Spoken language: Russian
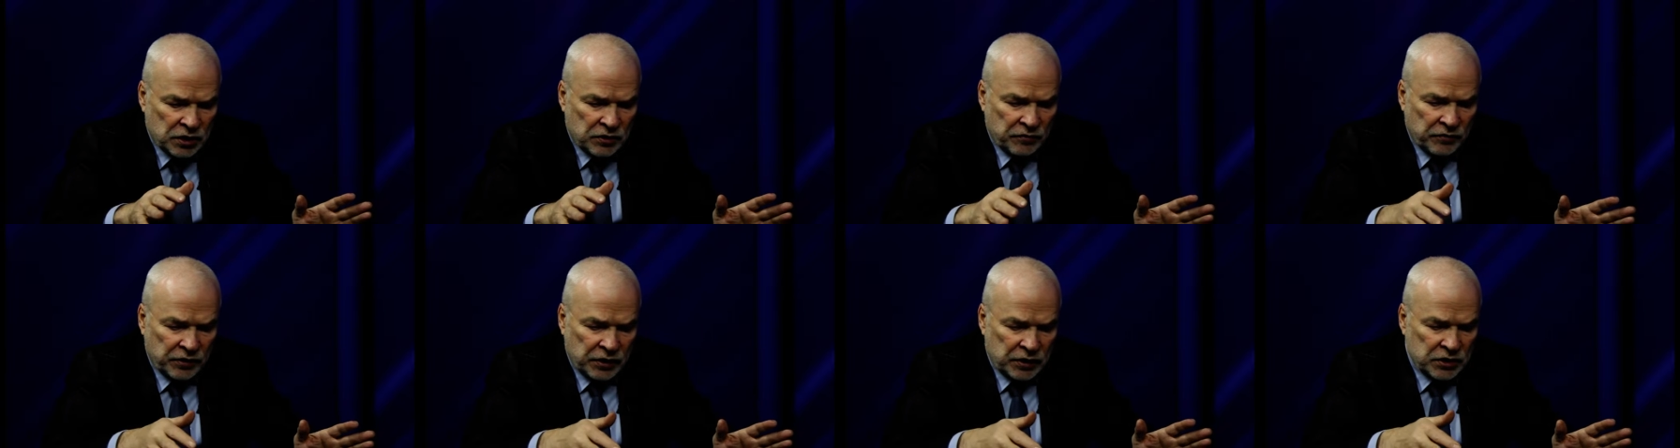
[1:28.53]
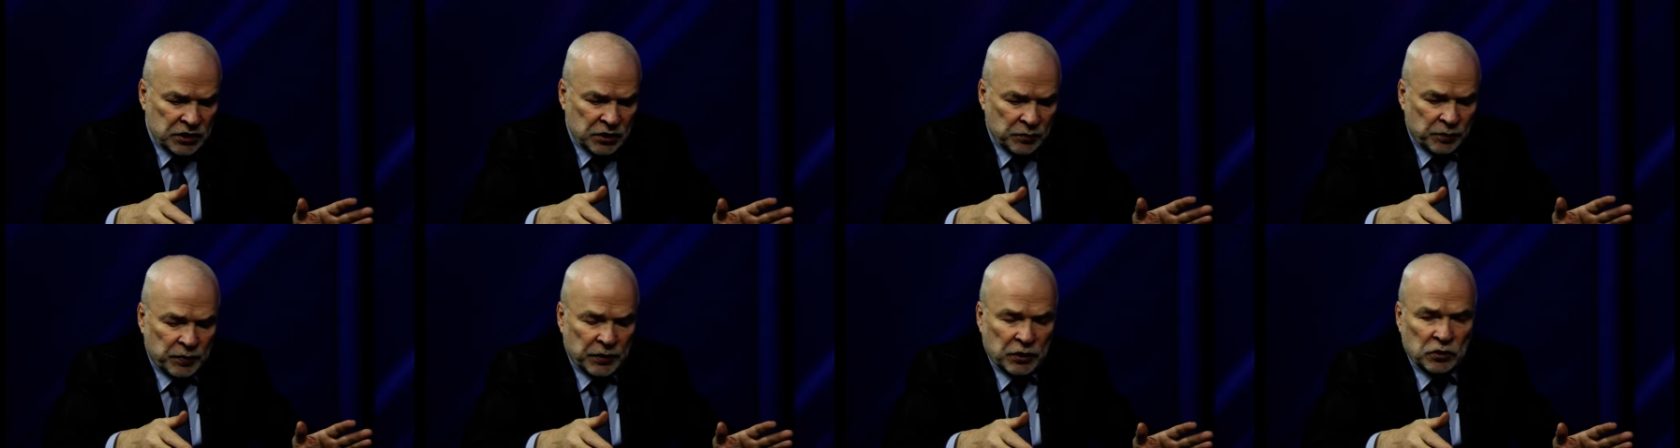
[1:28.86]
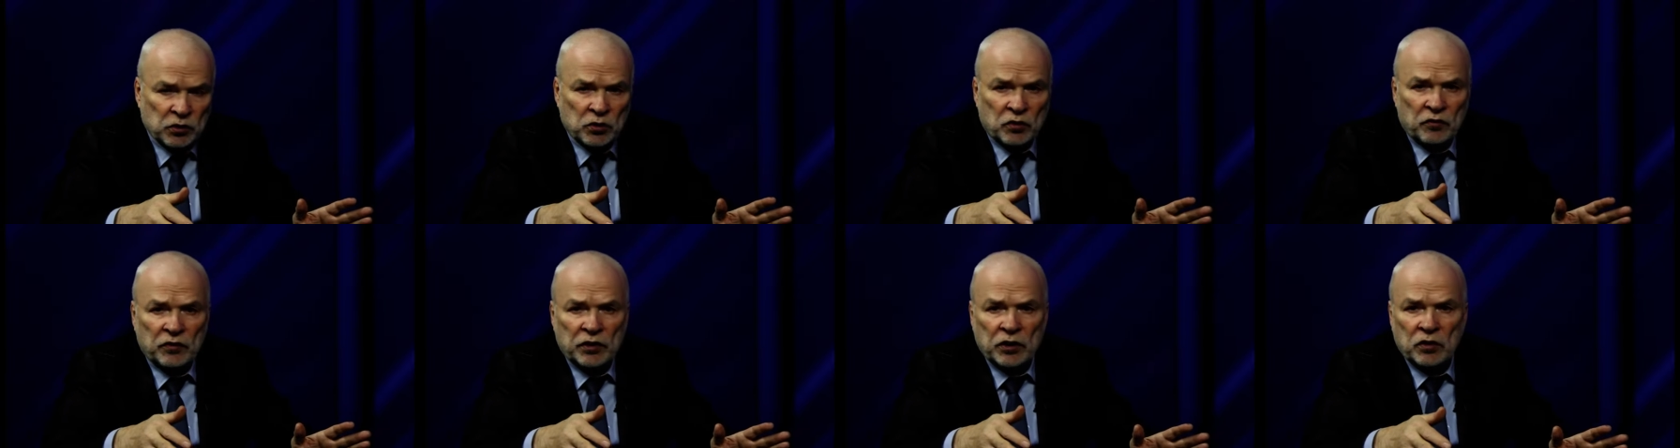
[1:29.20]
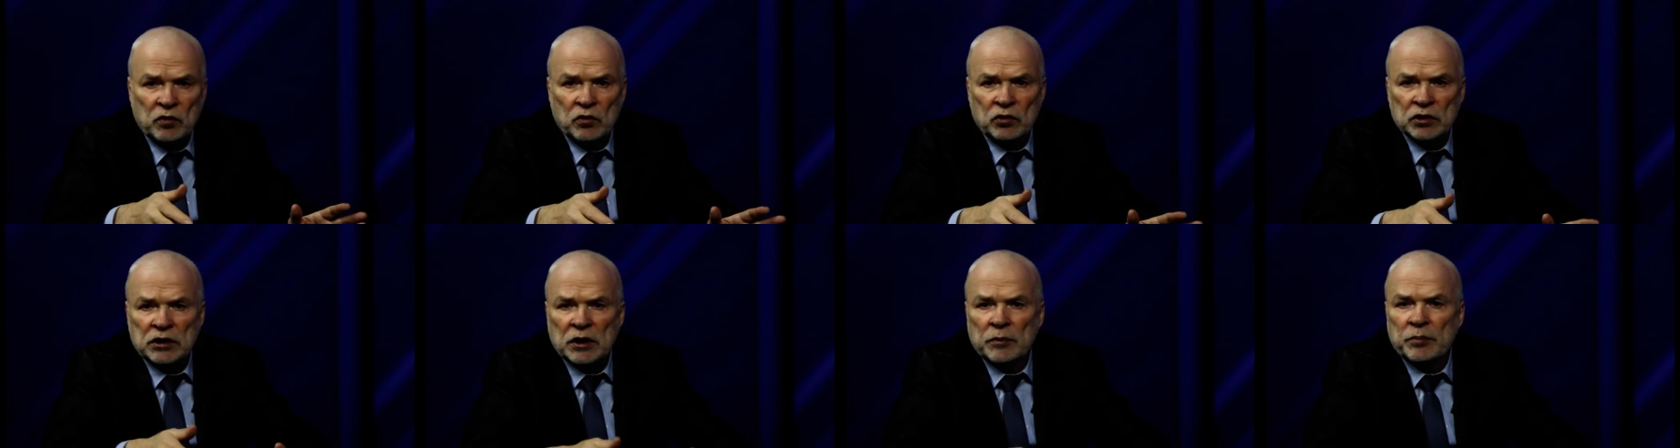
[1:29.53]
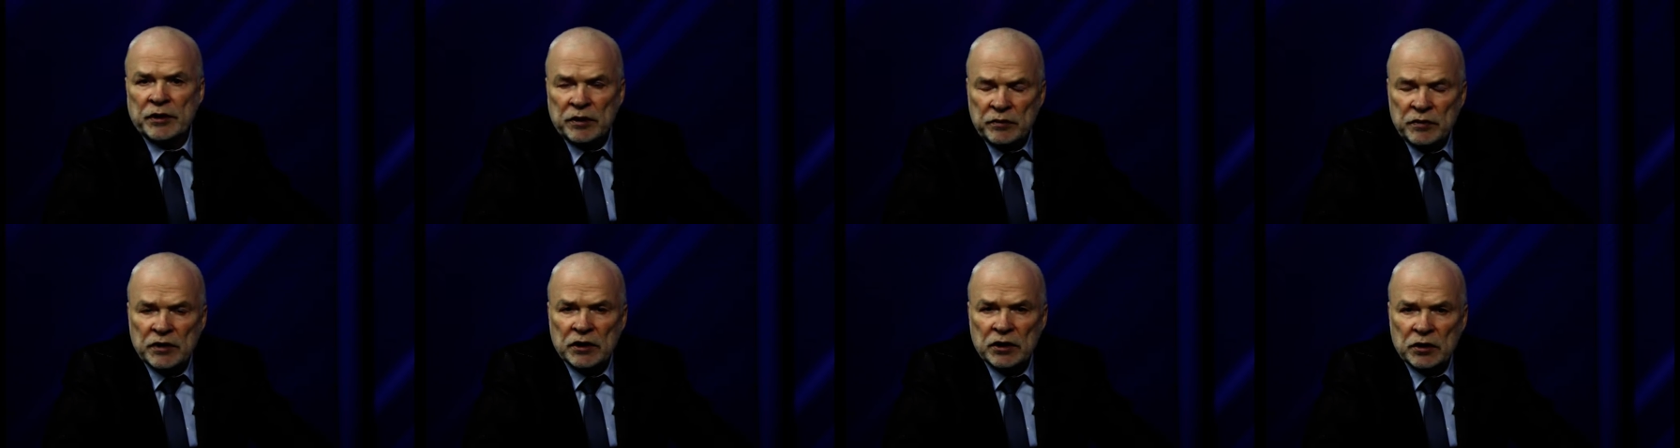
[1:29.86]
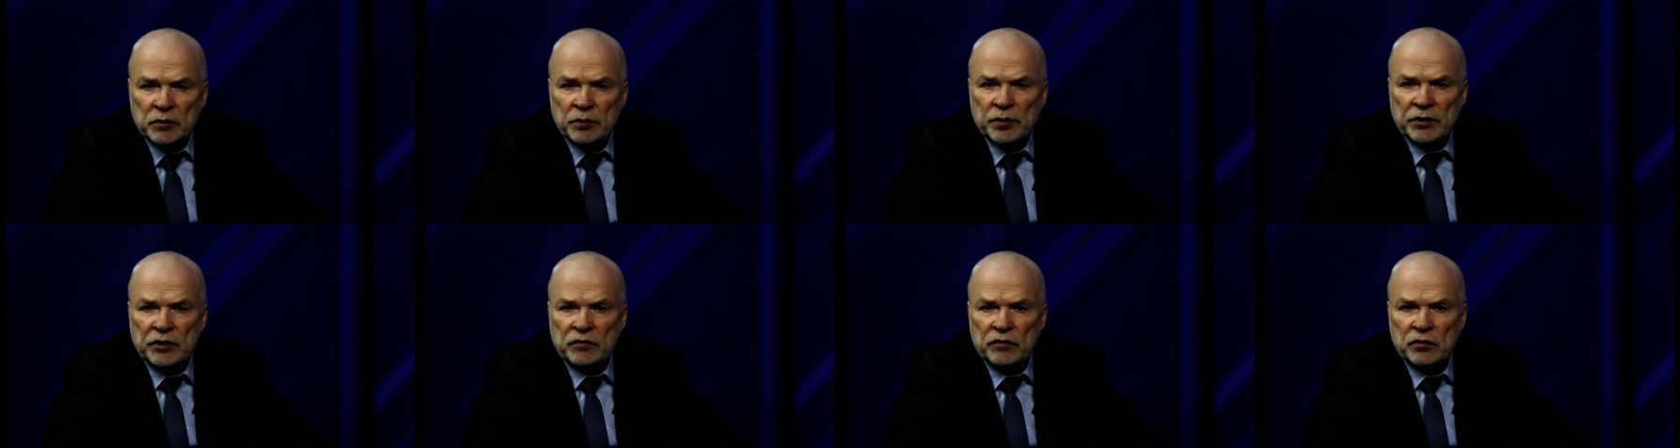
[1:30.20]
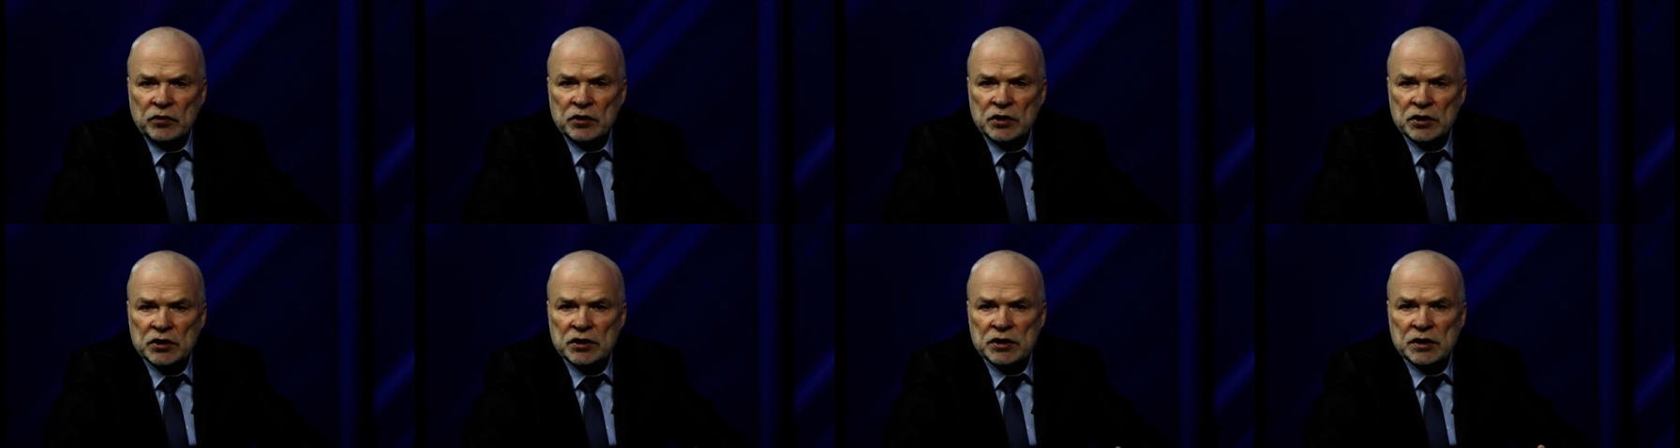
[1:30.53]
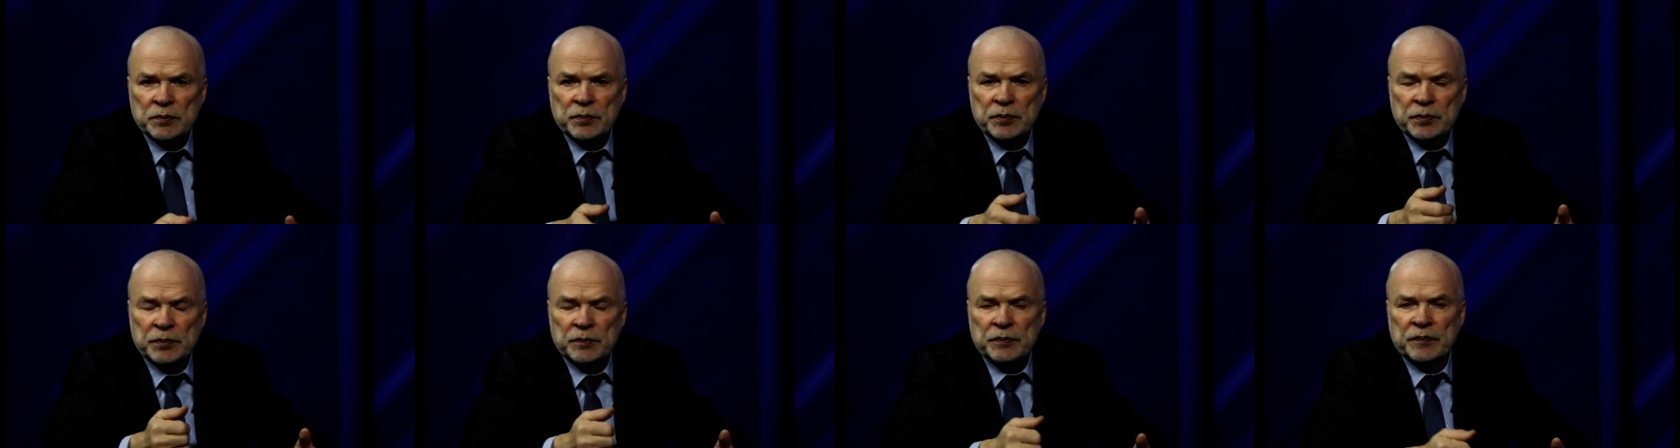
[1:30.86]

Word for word: Говорится про Новый год, а примеры приводятся